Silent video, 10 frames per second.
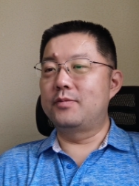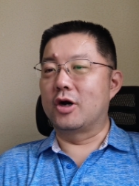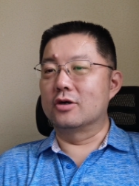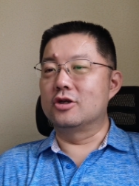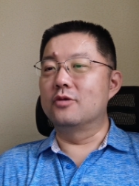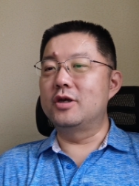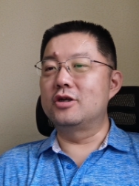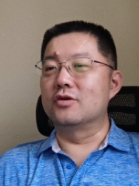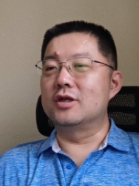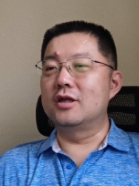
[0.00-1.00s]
跑小
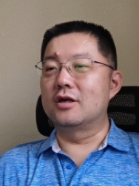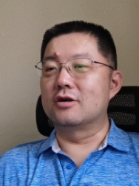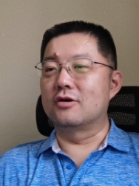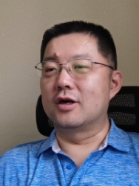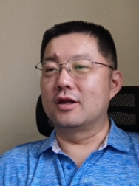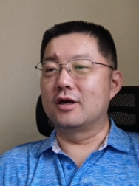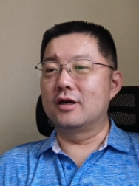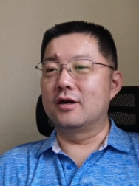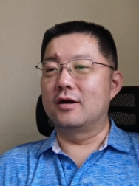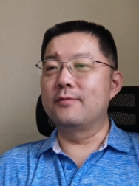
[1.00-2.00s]
米手机的时候呢，它
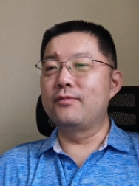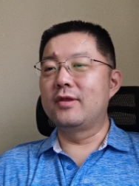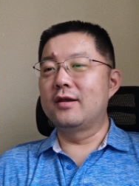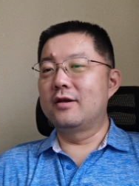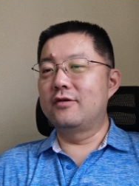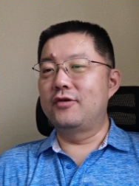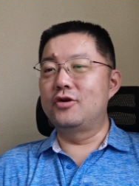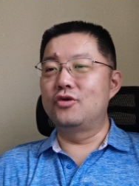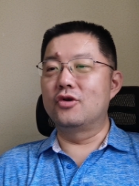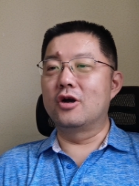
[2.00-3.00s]
这个
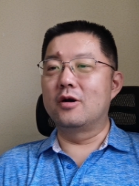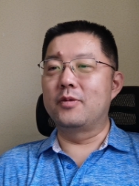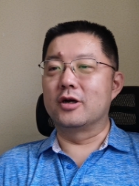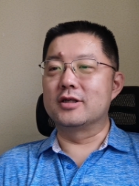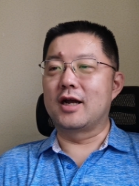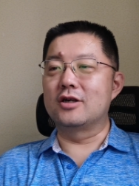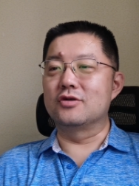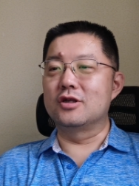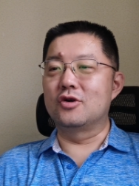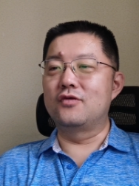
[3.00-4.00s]
分数就高；跑其他
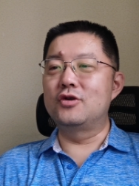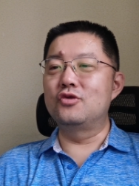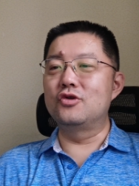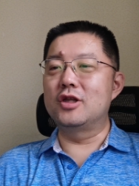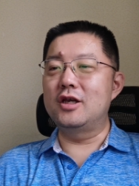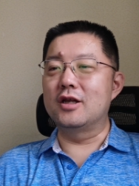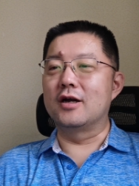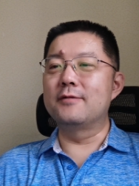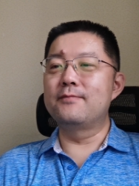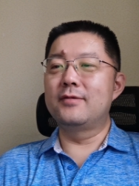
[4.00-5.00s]
手机的时候分数就低
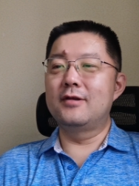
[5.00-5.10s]
呢？